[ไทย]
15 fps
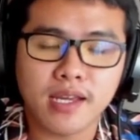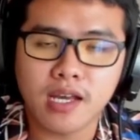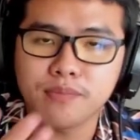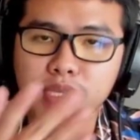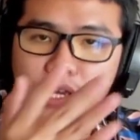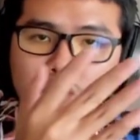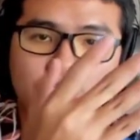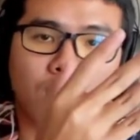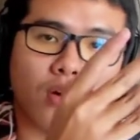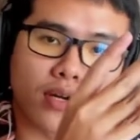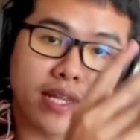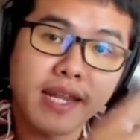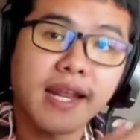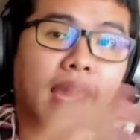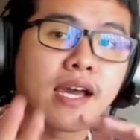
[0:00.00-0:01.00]
นะครับจากช่วงของ
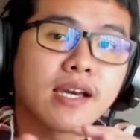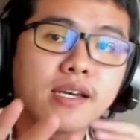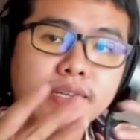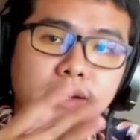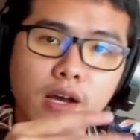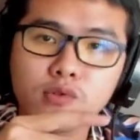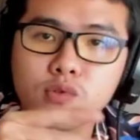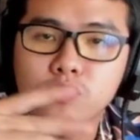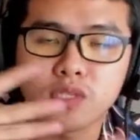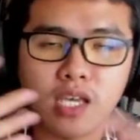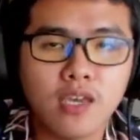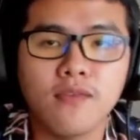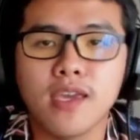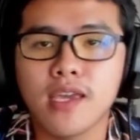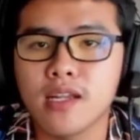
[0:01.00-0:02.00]
เทนขาขึ้นเข้าสู่ไซ
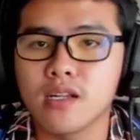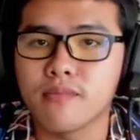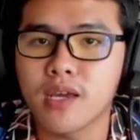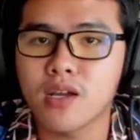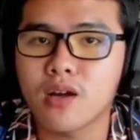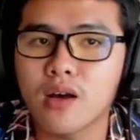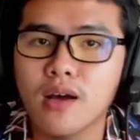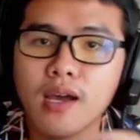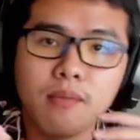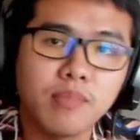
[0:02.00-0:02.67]
ด์เวย์หรือไม่ก็